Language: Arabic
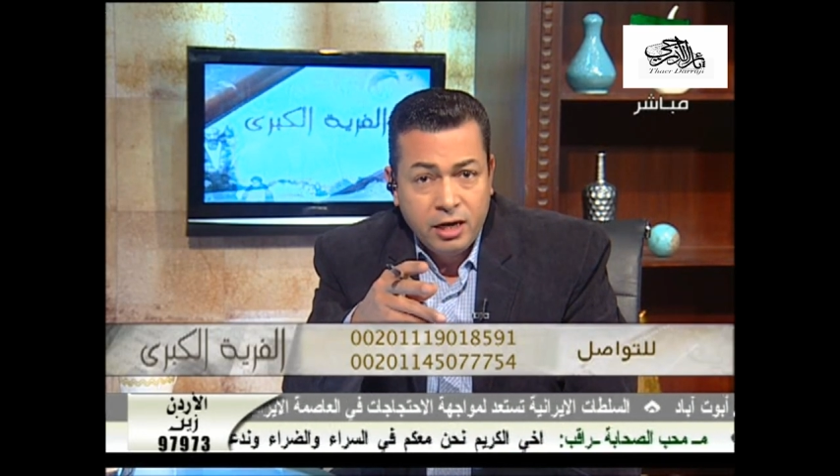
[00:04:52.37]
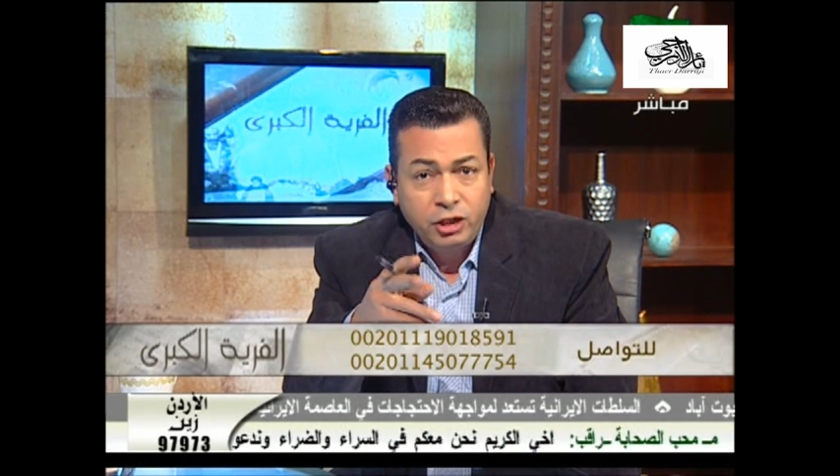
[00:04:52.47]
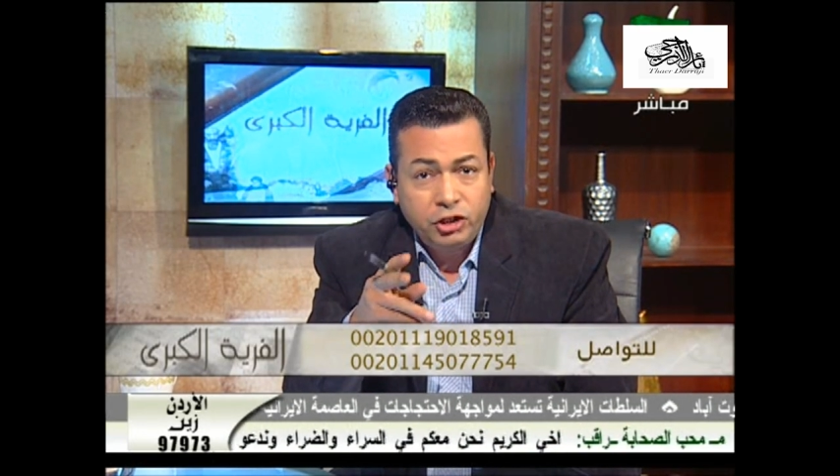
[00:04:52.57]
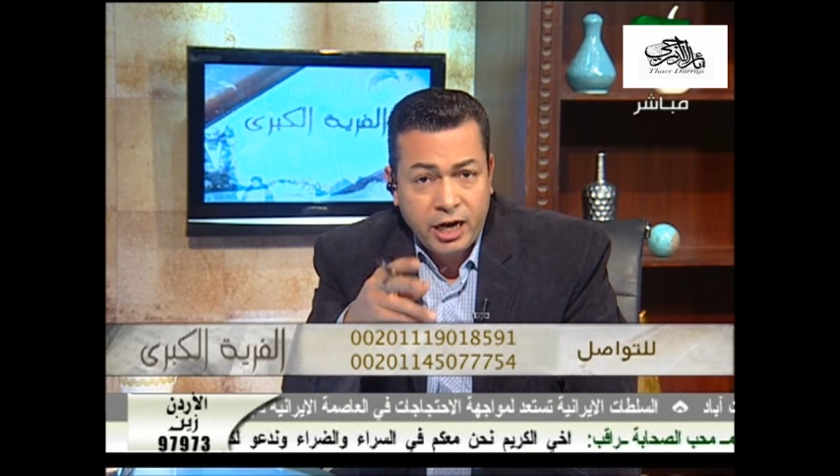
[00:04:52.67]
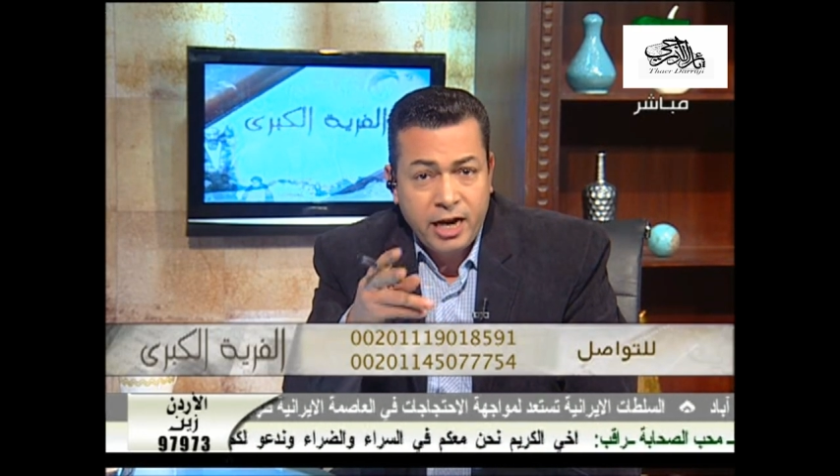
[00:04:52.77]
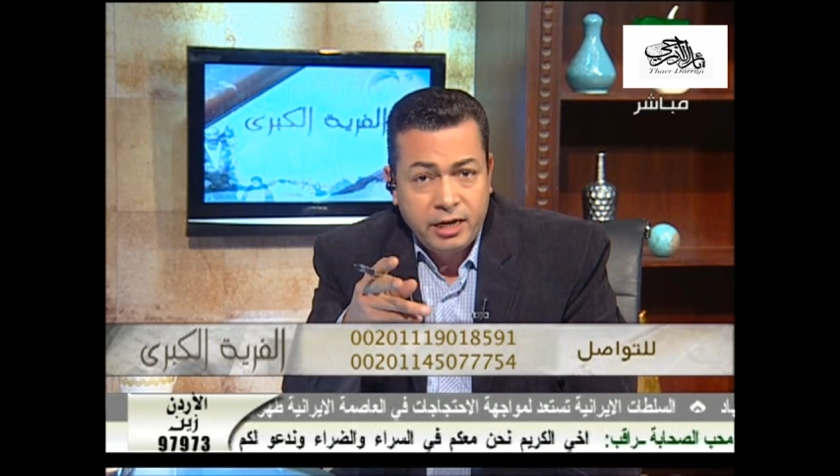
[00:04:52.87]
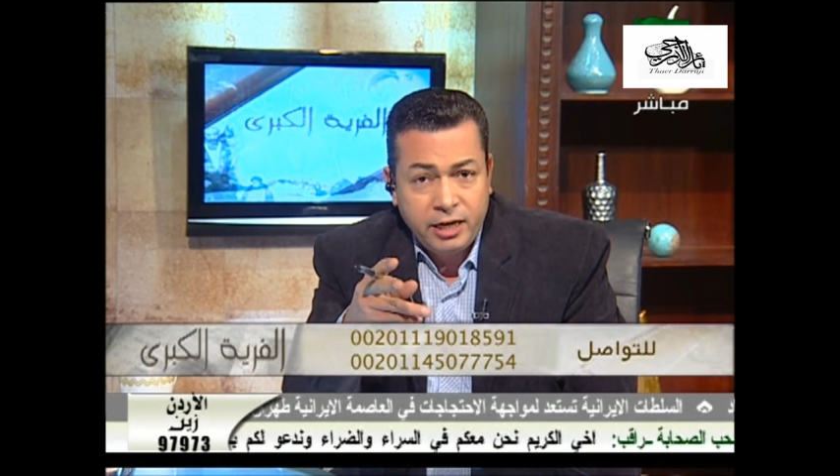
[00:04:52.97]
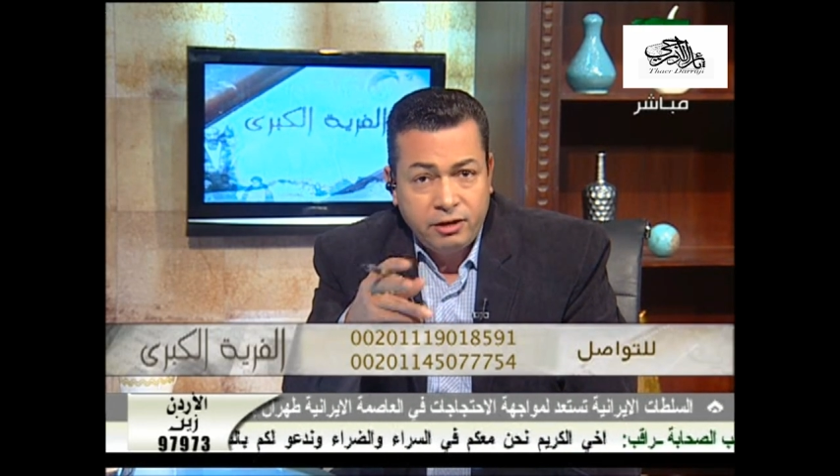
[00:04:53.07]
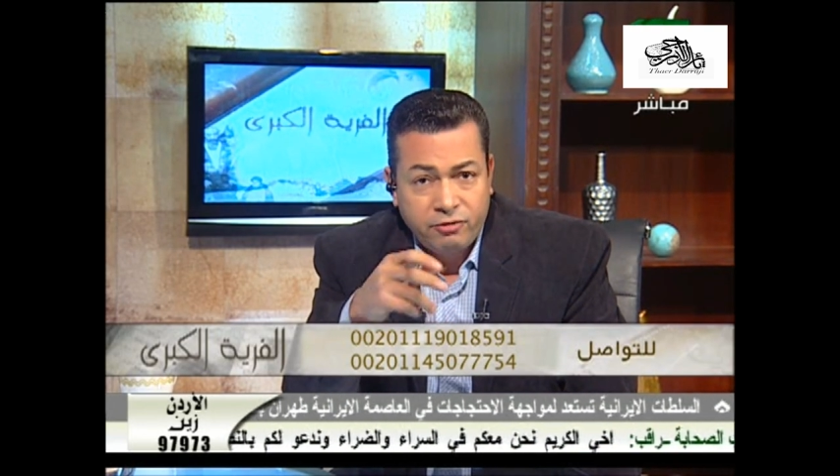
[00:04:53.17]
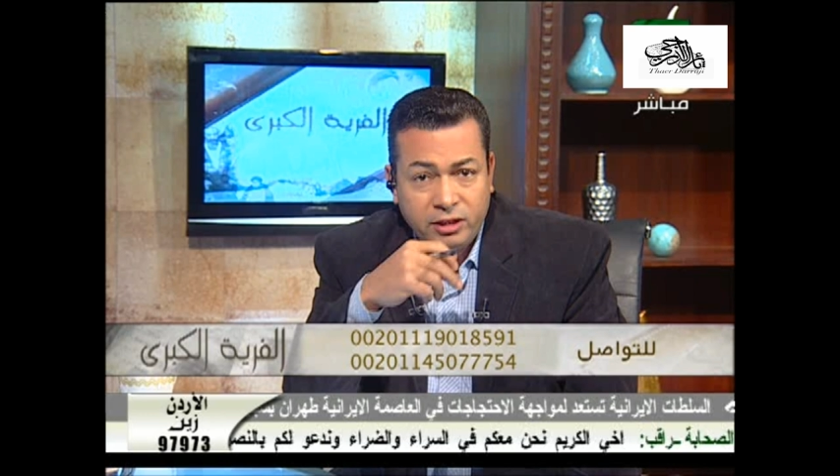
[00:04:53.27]
الشاهد
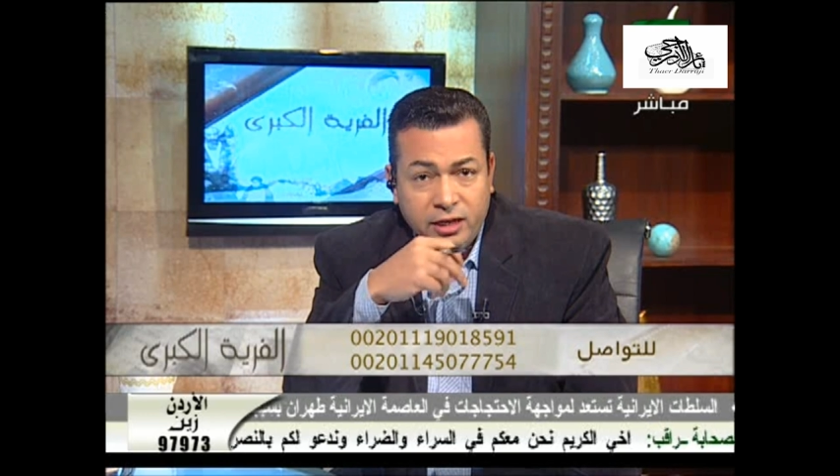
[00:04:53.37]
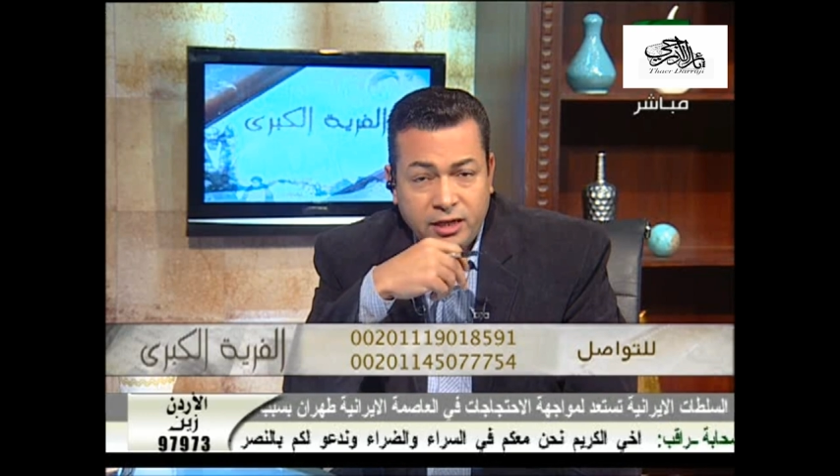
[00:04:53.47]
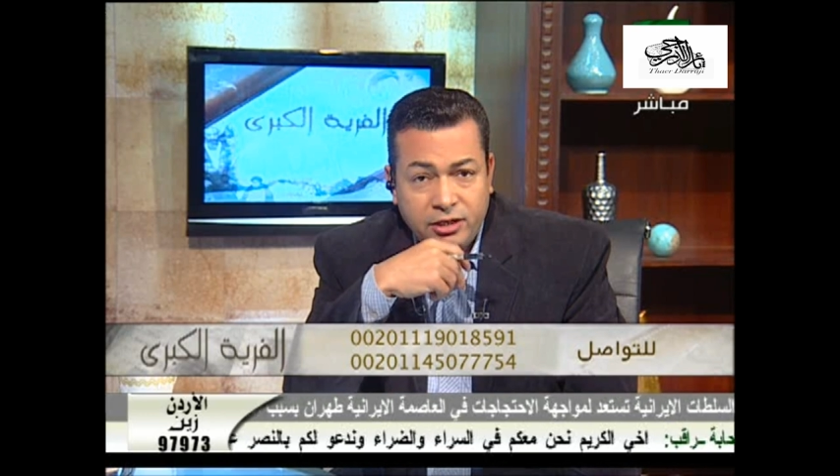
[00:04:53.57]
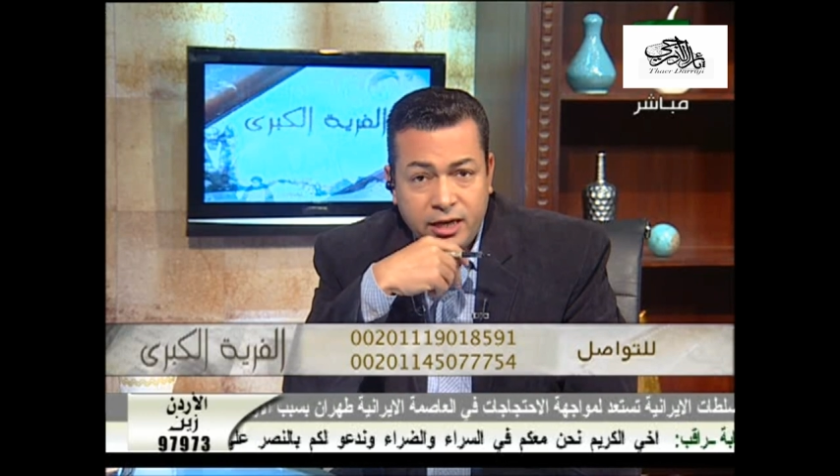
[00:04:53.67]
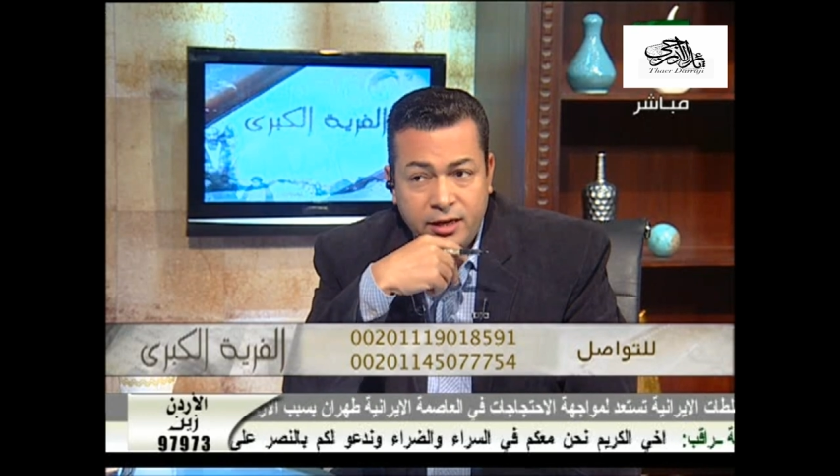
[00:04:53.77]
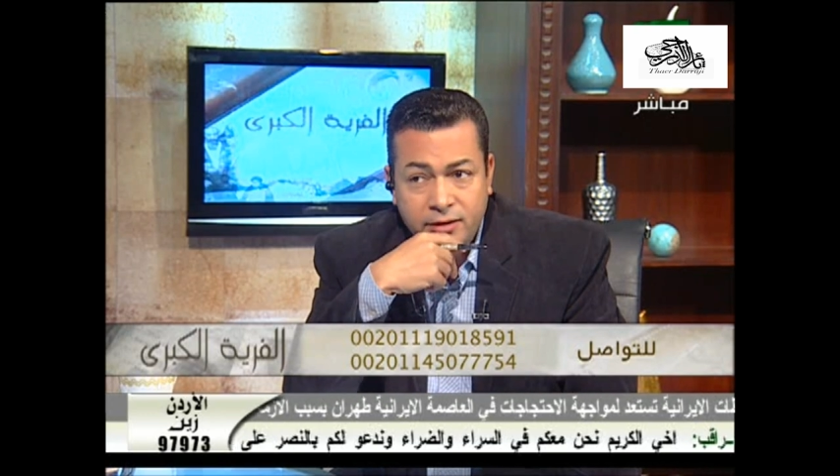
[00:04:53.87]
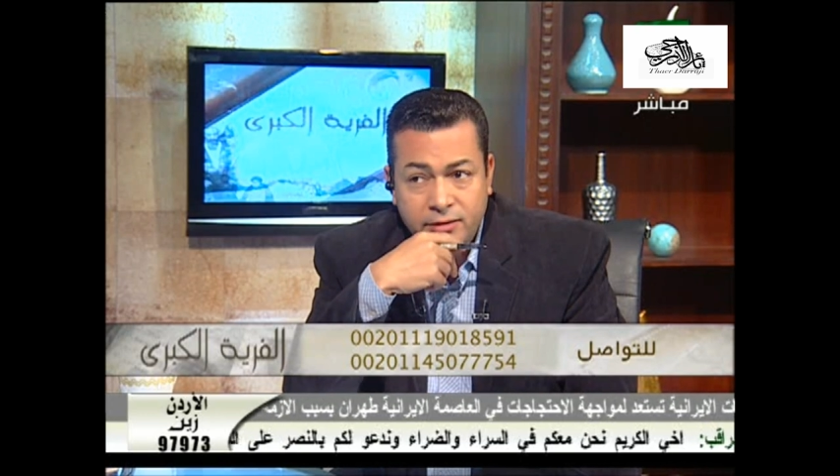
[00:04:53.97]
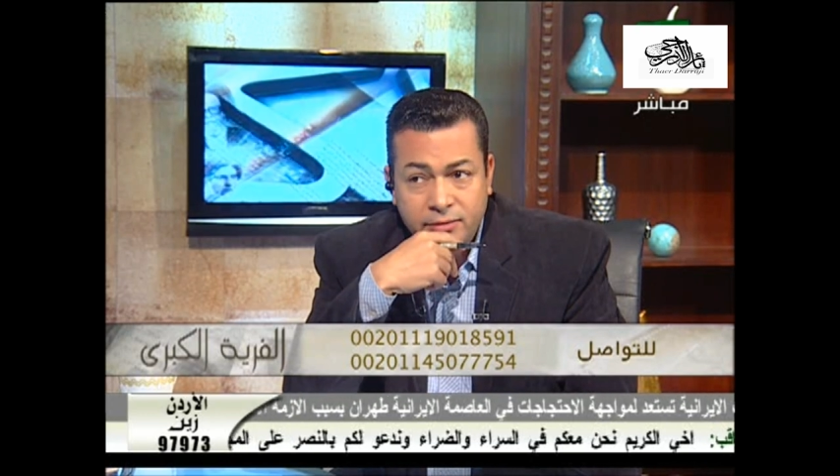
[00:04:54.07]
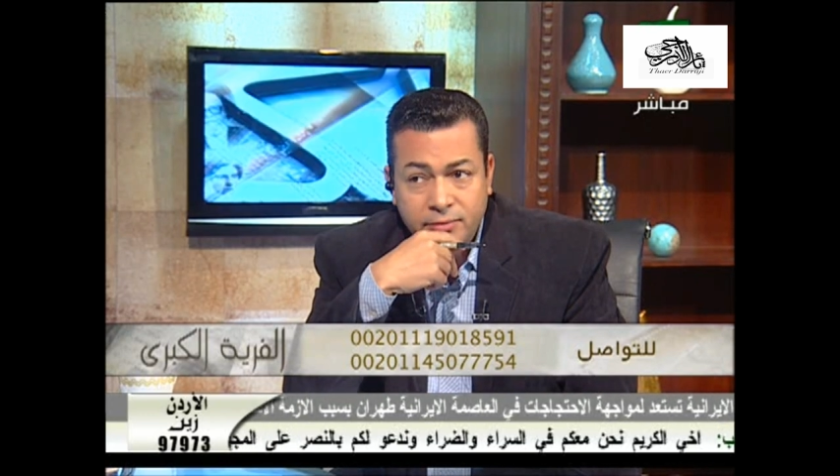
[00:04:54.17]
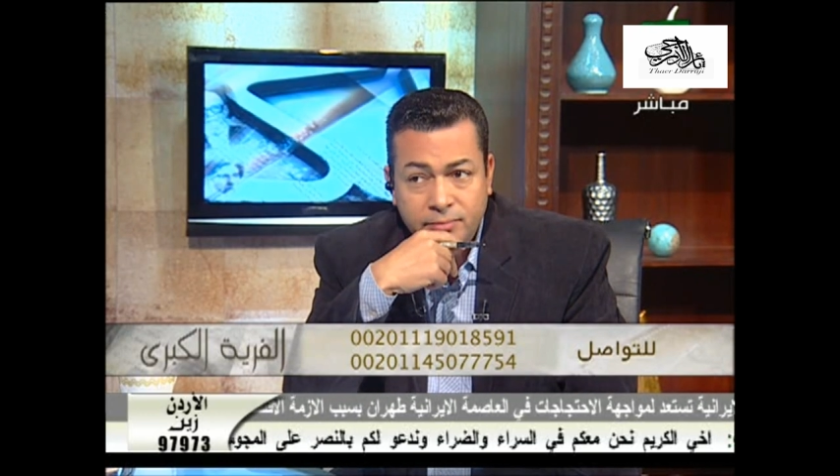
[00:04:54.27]
ايه اتفضل يا سائر
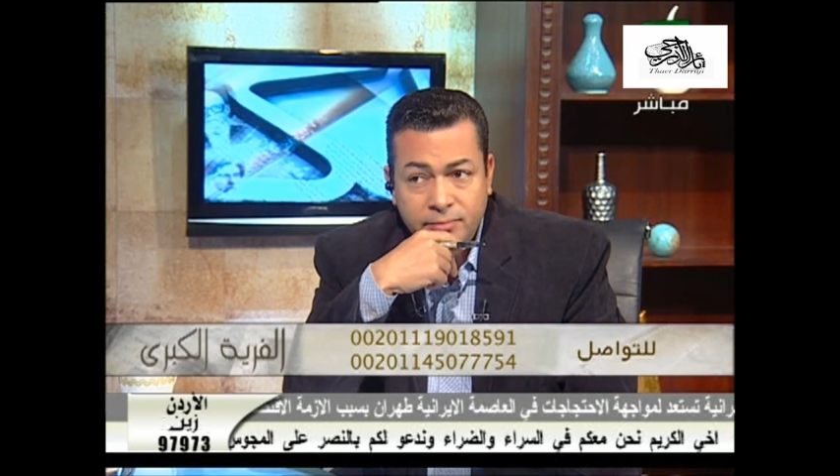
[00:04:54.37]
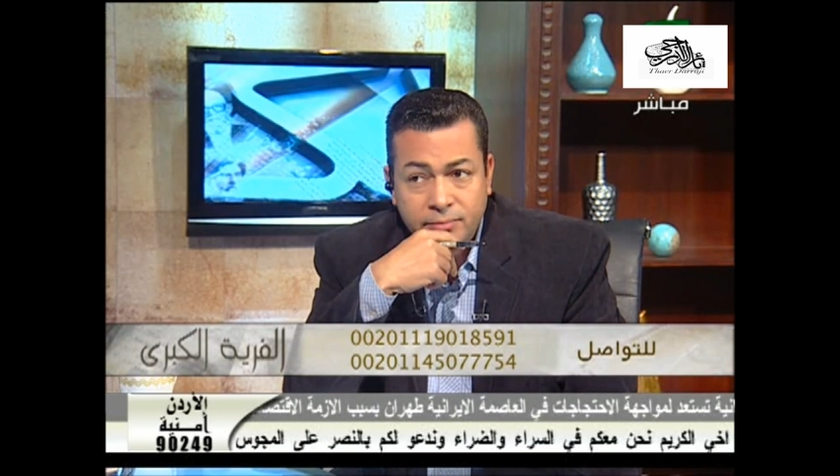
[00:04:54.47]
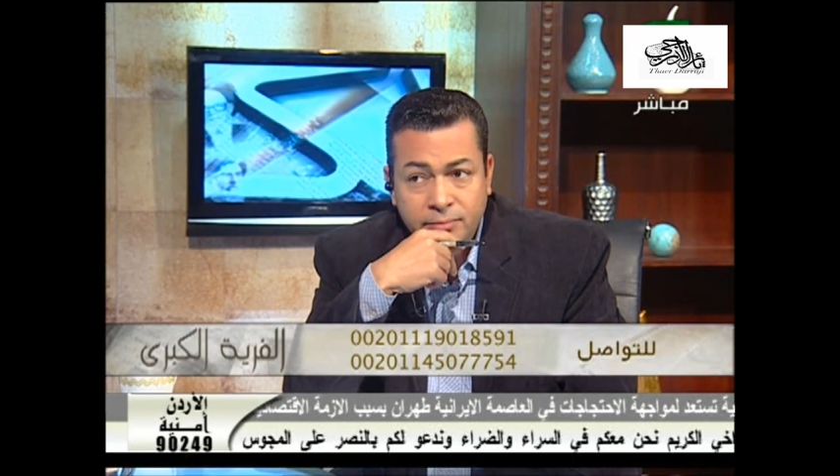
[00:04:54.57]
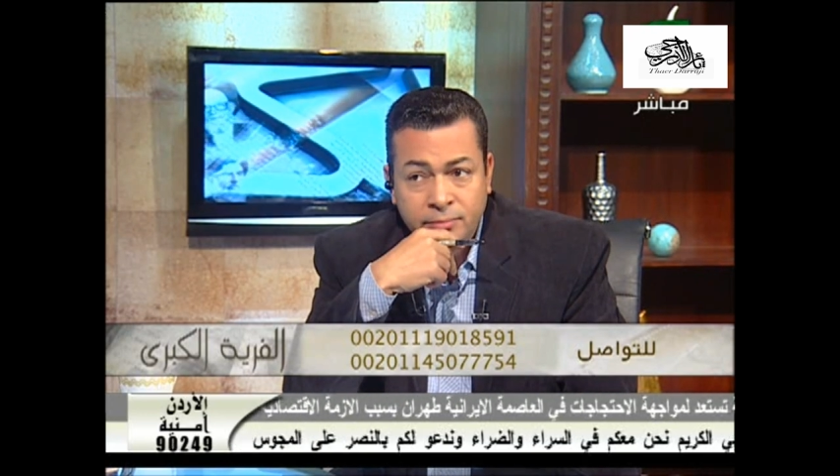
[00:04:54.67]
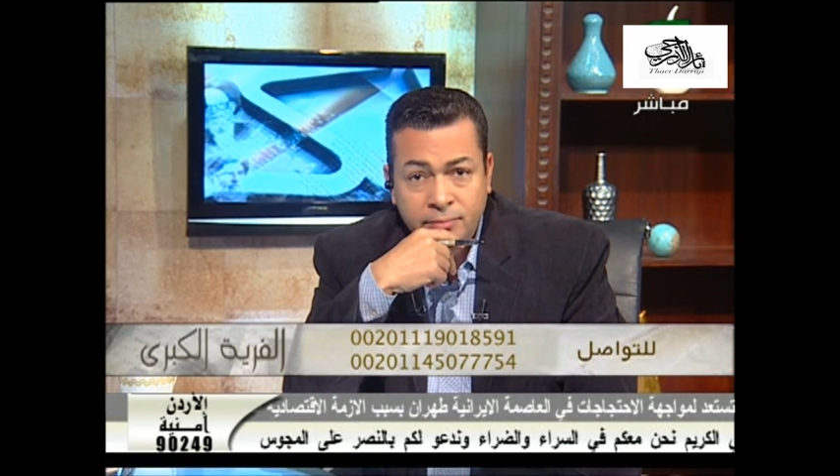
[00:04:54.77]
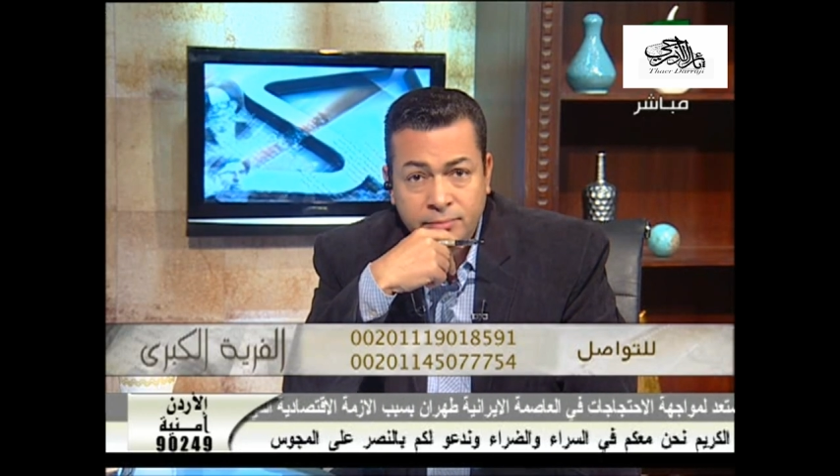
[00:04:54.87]
طيب